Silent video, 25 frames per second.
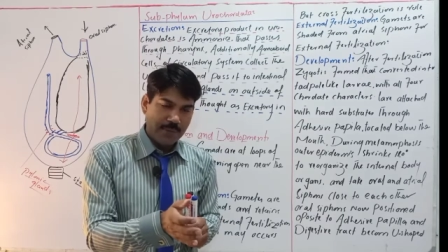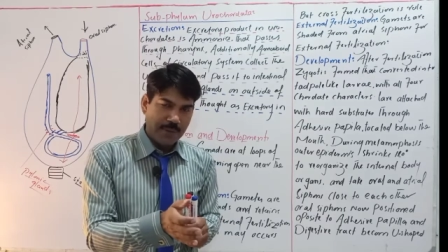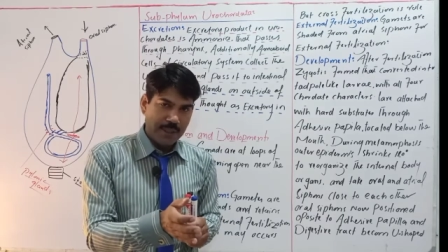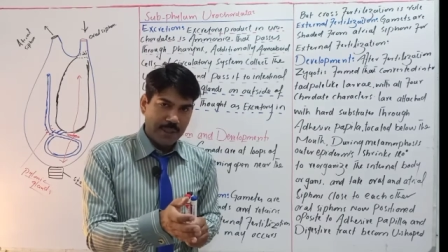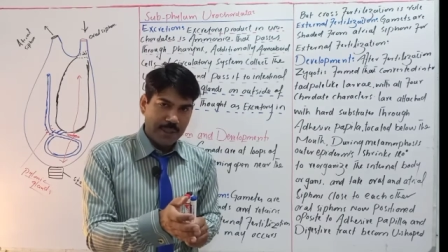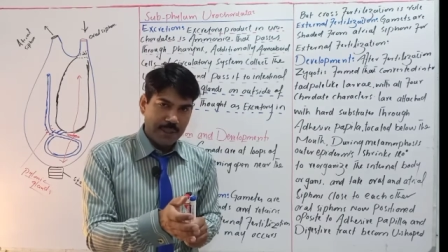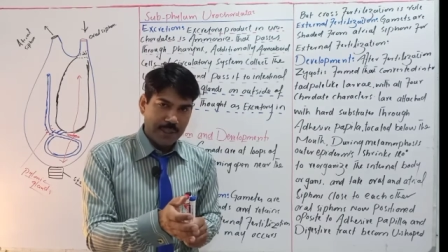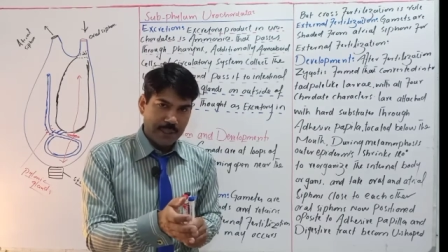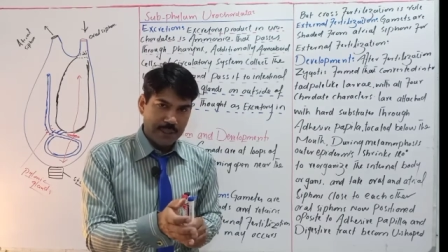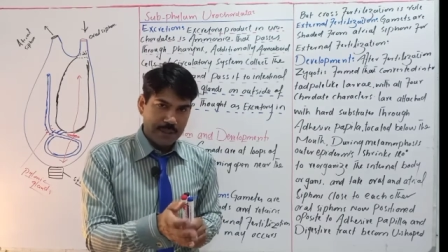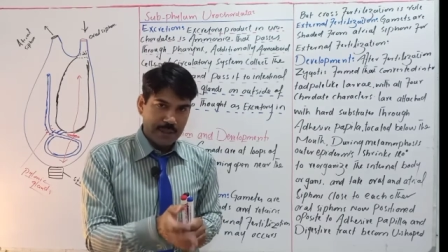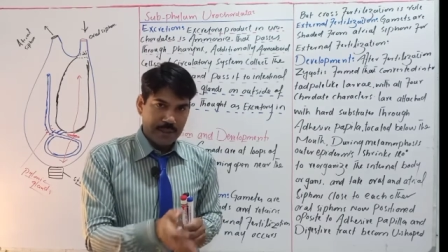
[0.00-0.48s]

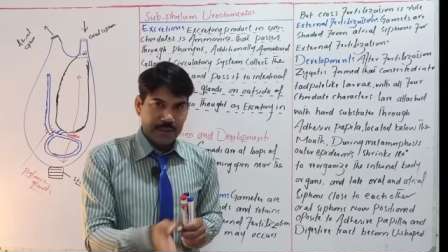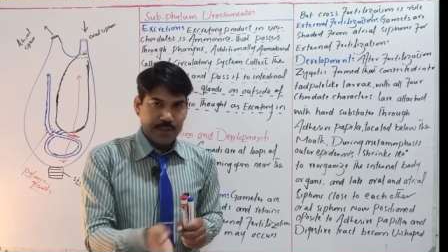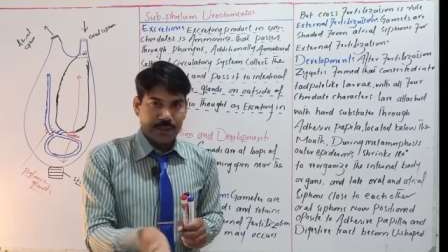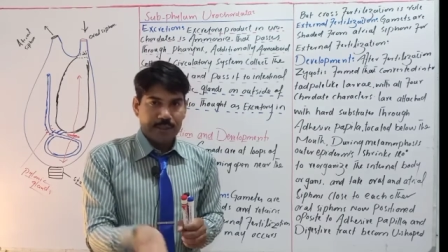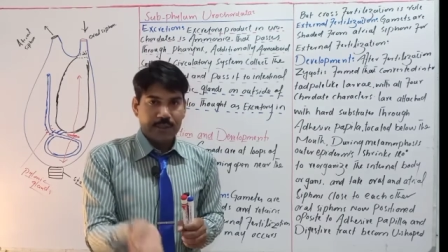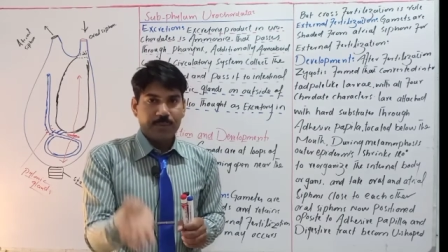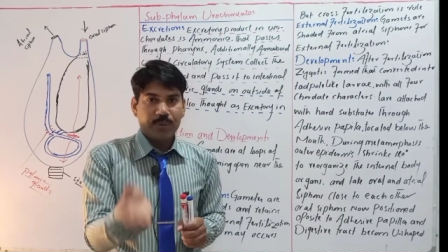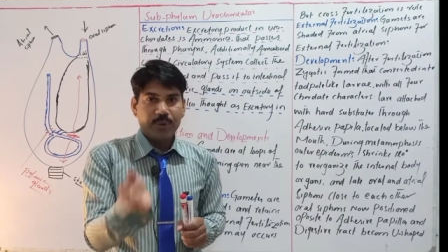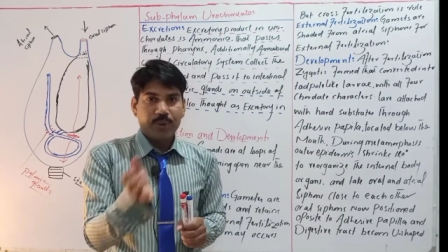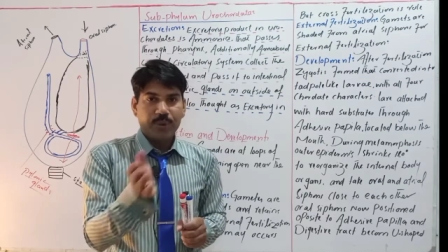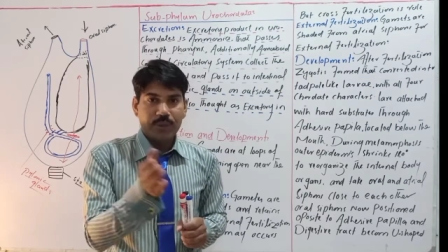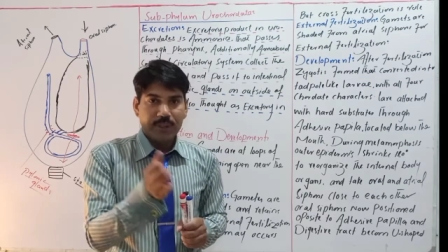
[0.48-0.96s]

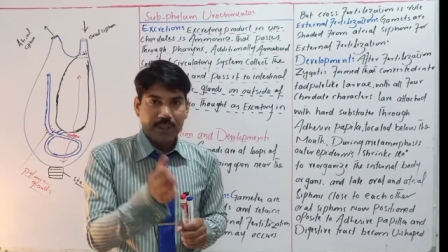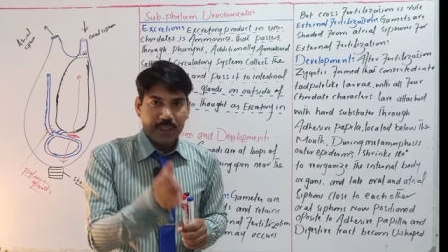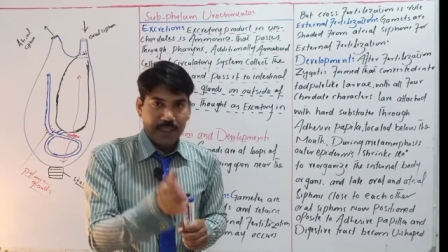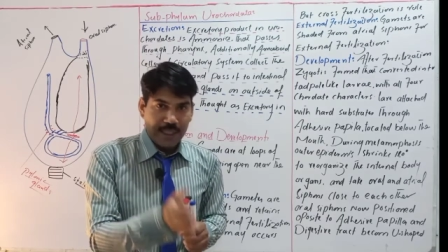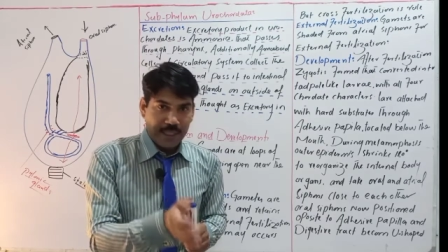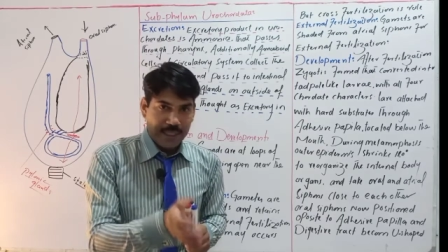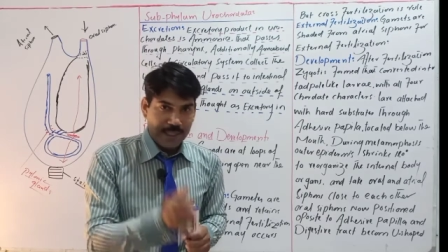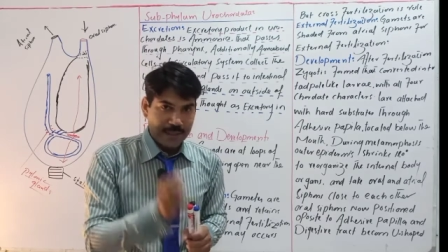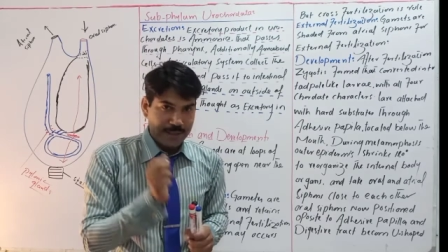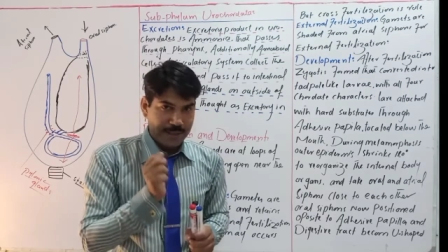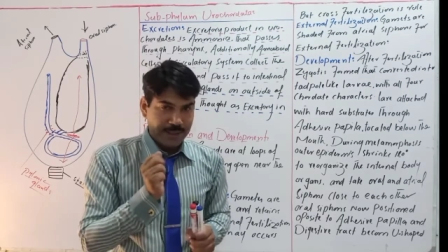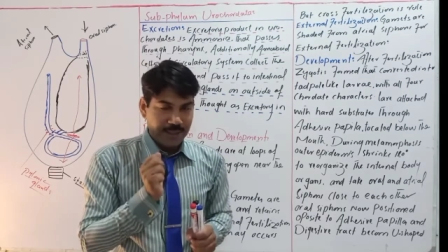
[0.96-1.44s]
फर्टिलाइजेशन भी होती है
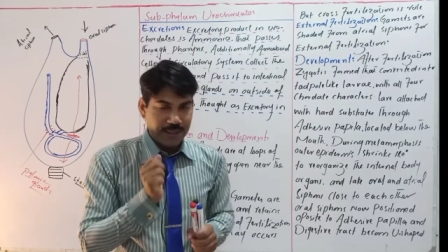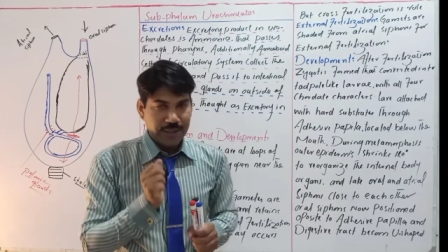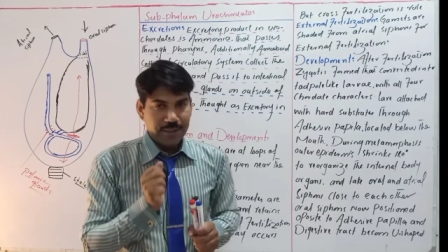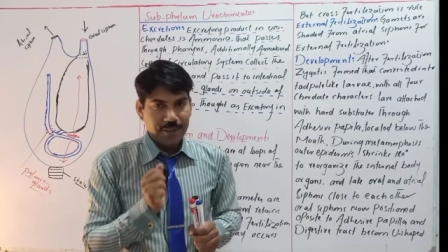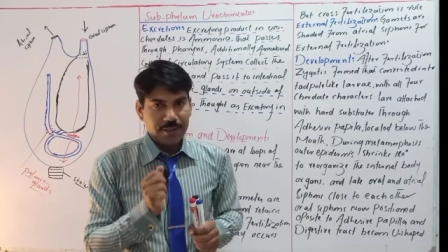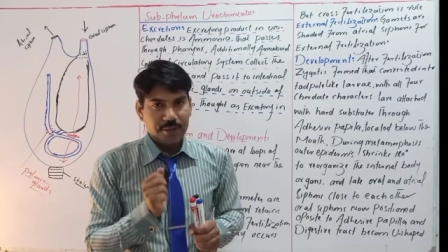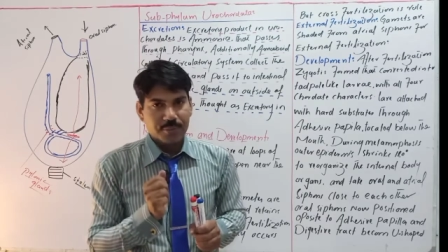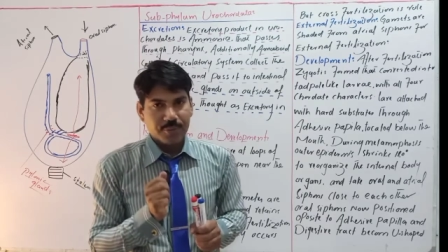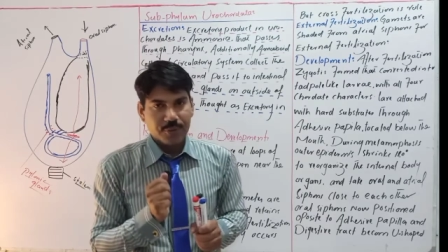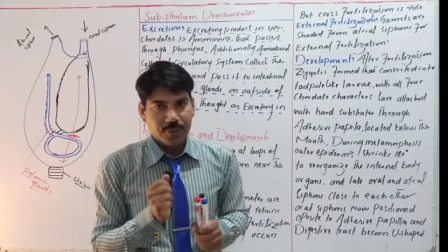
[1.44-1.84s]
एक्सटर्नल